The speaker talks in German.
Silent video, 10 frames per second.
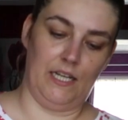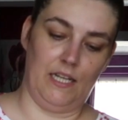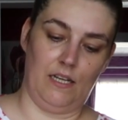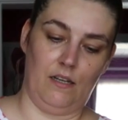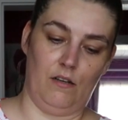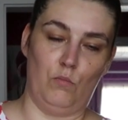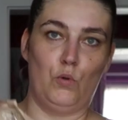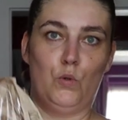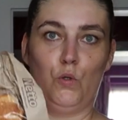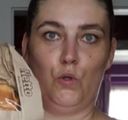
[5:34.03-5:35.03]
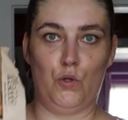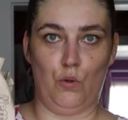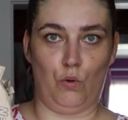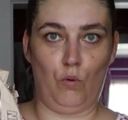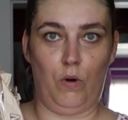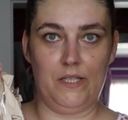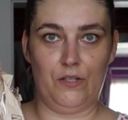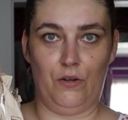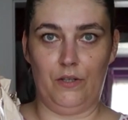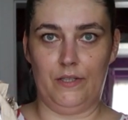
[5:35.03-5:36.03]
ein ähm,
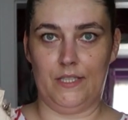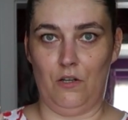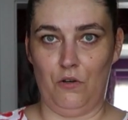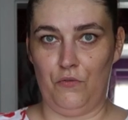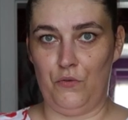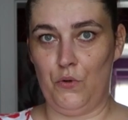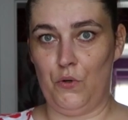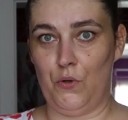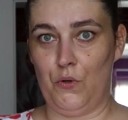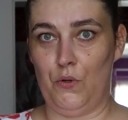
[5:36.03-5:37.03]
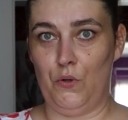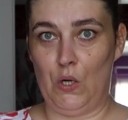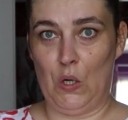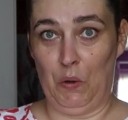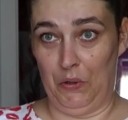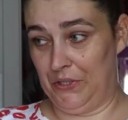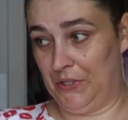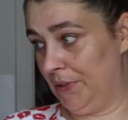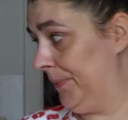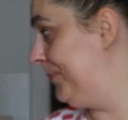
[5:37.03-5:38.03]
Schokocroissant, ist auch für
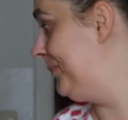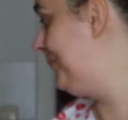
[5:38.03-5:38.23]
heute.